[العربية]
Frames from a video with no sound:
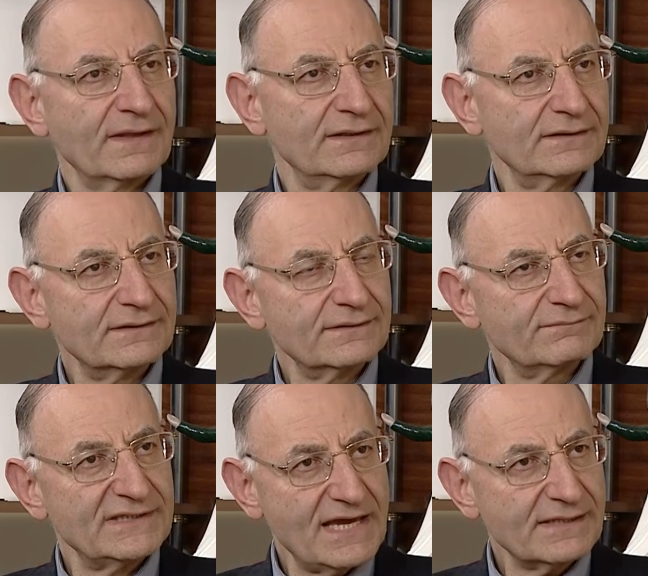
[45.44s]
آه،
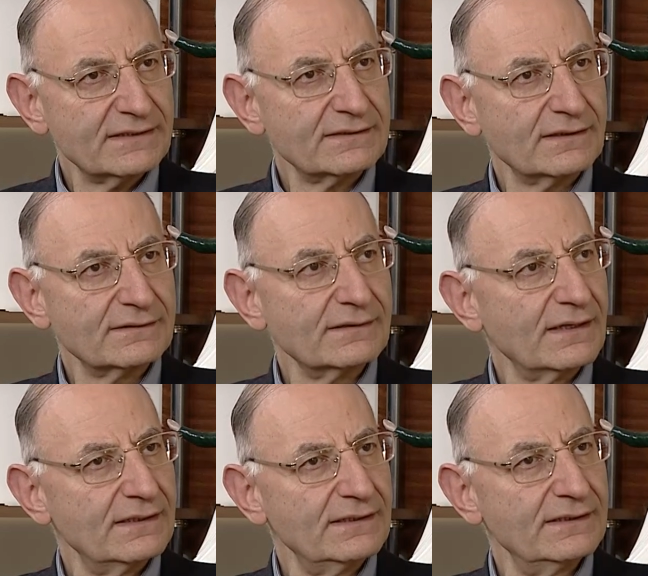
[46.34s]
بداية
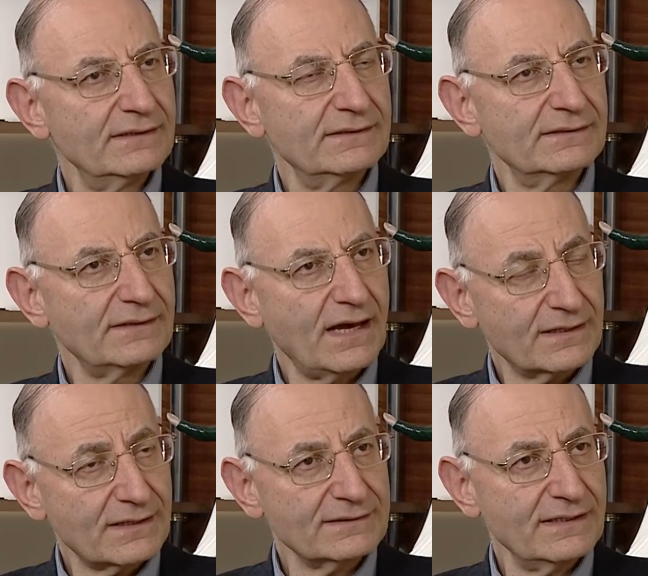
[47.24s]

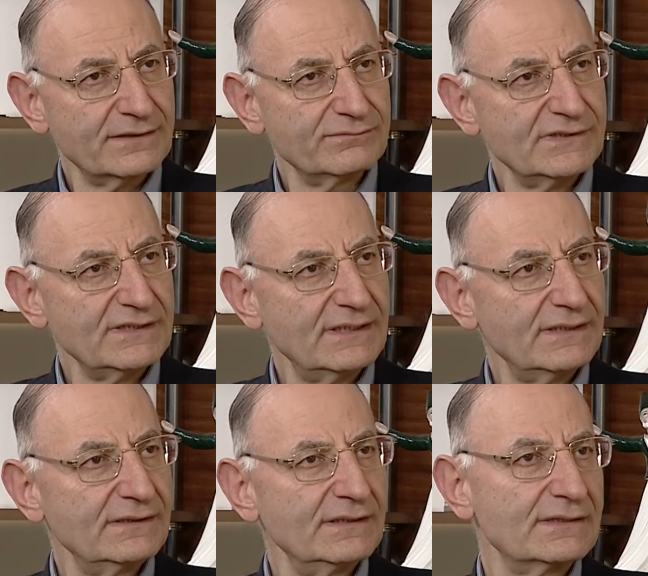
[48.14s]
الأعراض
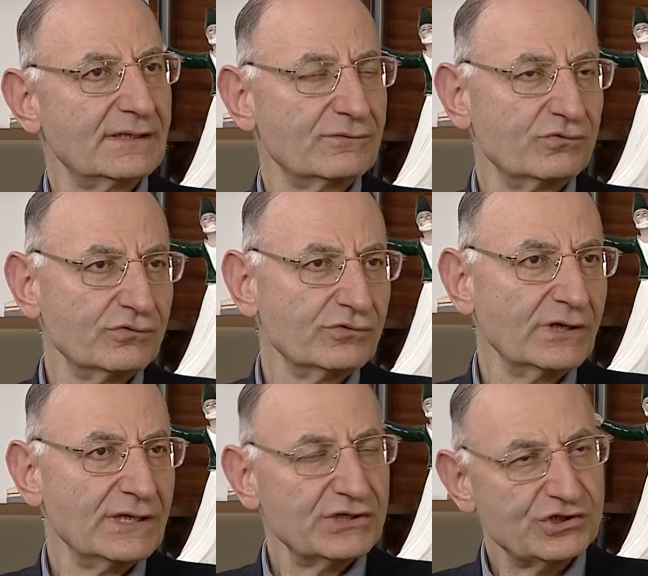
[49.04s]
الهضمية هي تكون
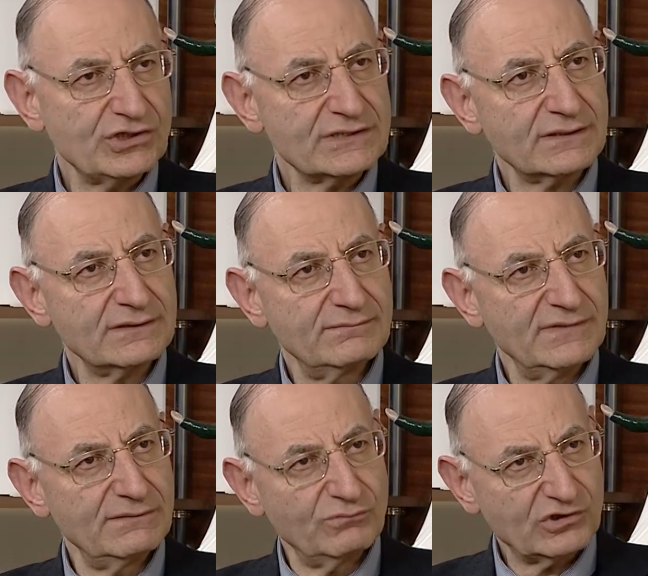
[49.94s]
جزء
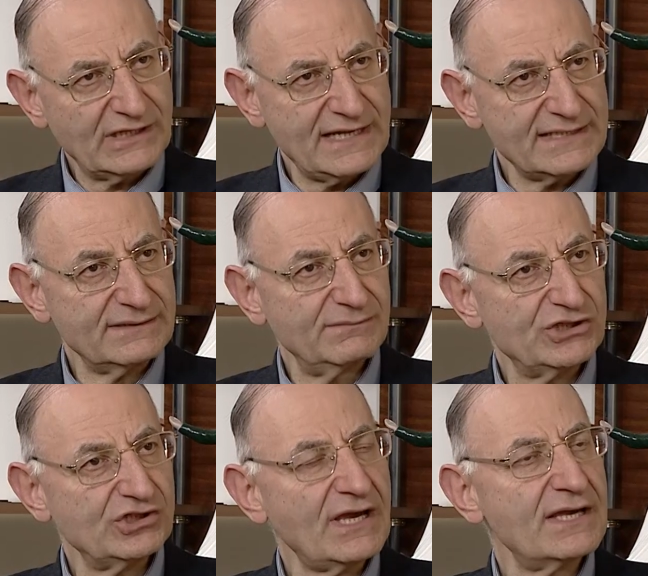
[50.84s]
من متلازمة
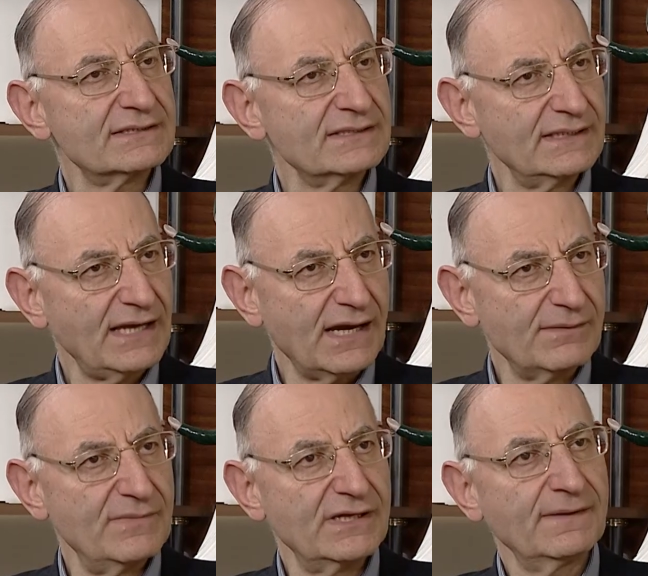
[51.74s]
جهازية
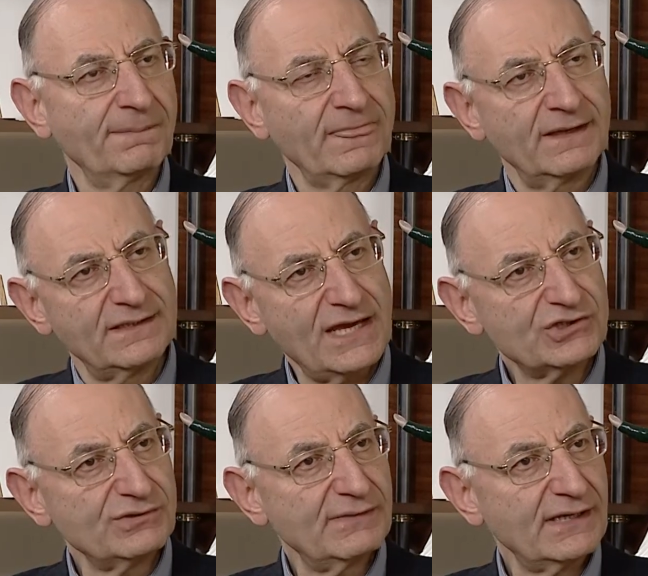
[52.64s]
عامة
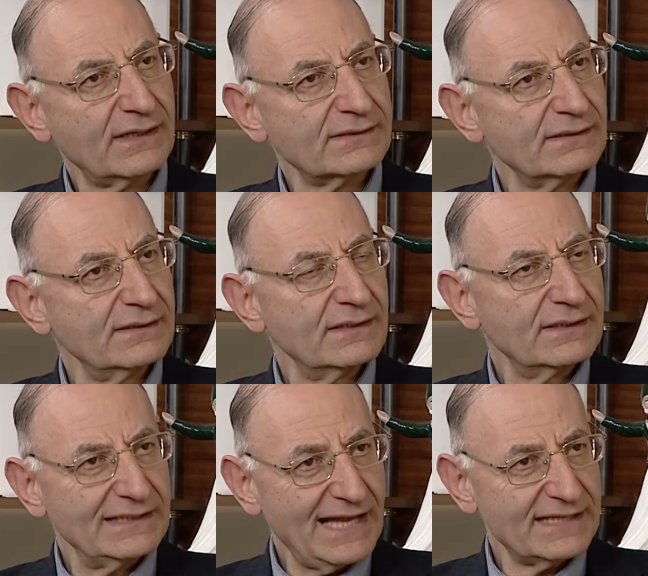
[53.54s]
ناجمة عن
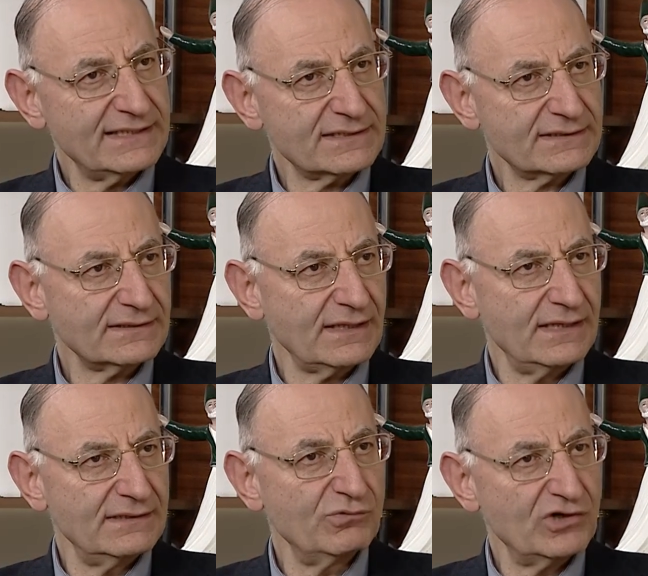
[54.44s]
الحدث
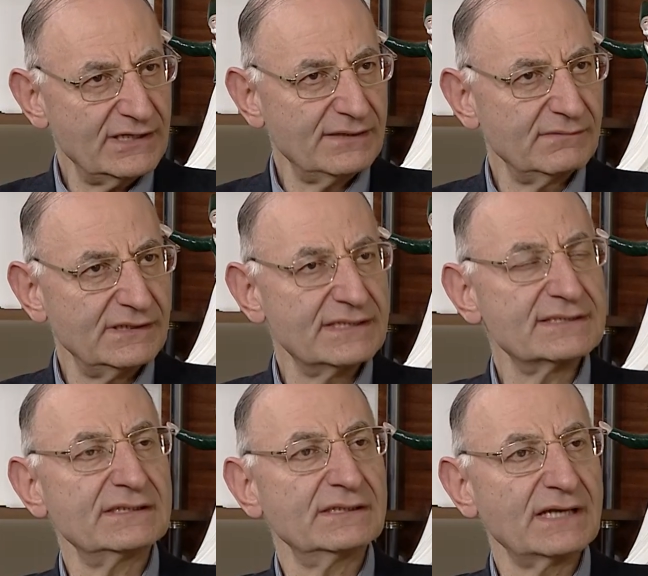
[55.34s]
المؤلم
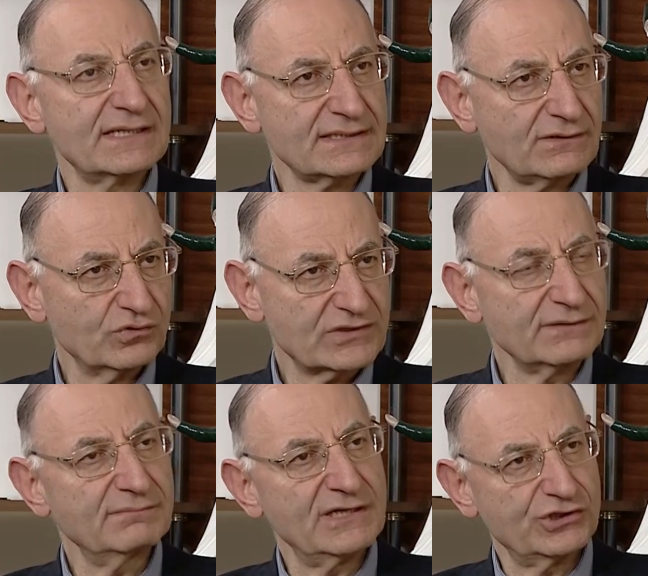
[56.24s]
الذي
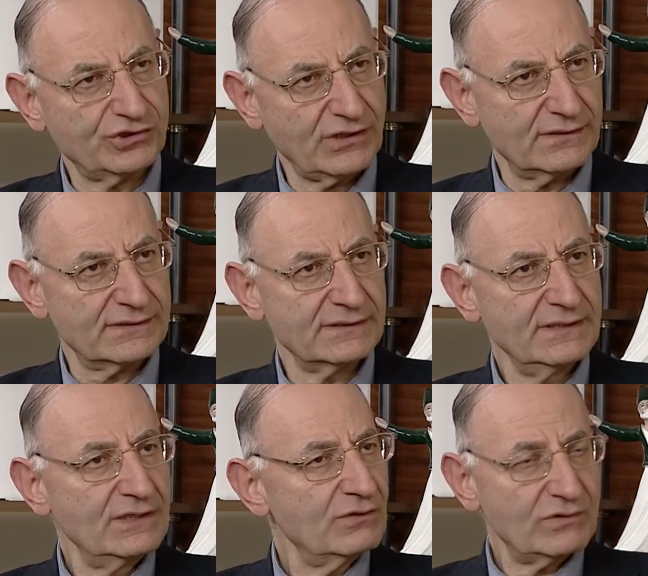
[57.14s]
أصيب به الشخص
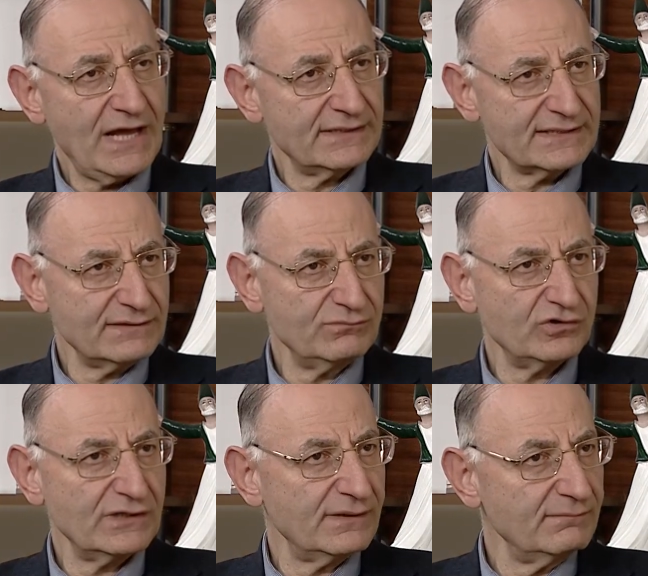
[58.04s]
والحدث
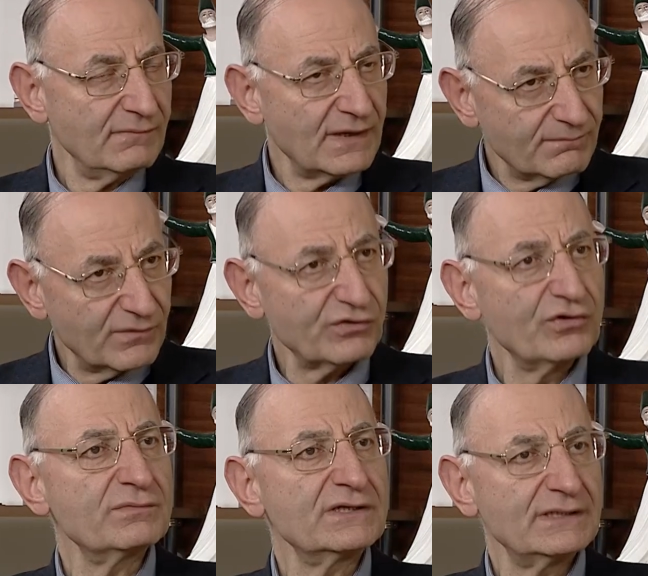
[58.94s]
المؤلم من
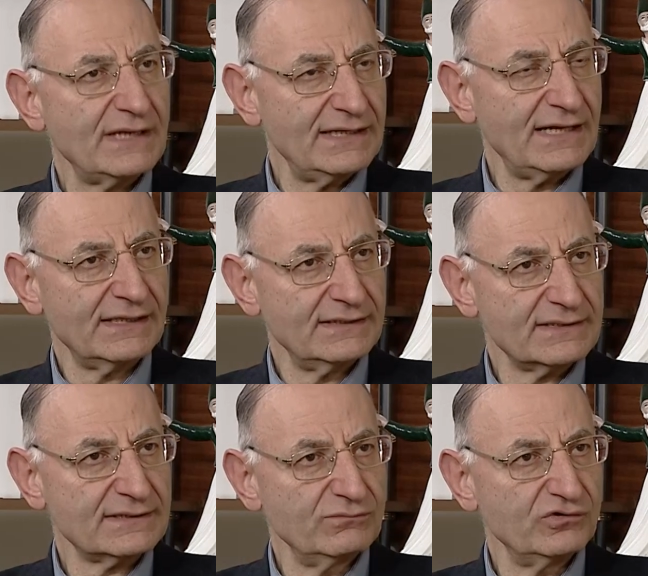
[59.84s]
ضمن
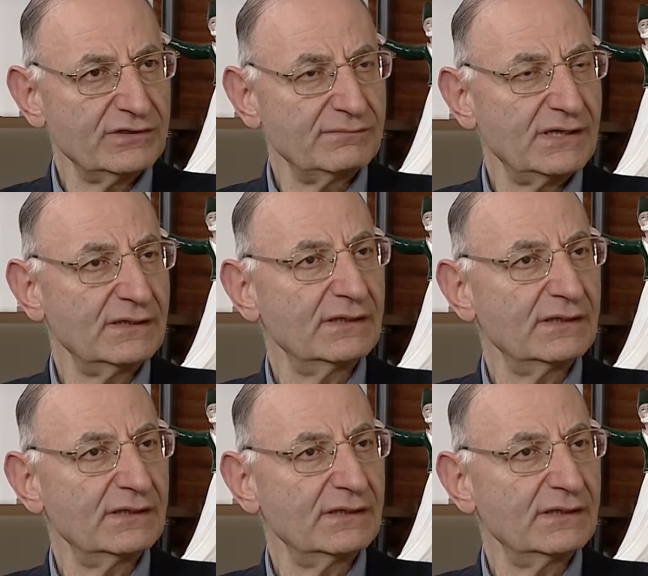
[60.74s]
الأحداث المؤلمة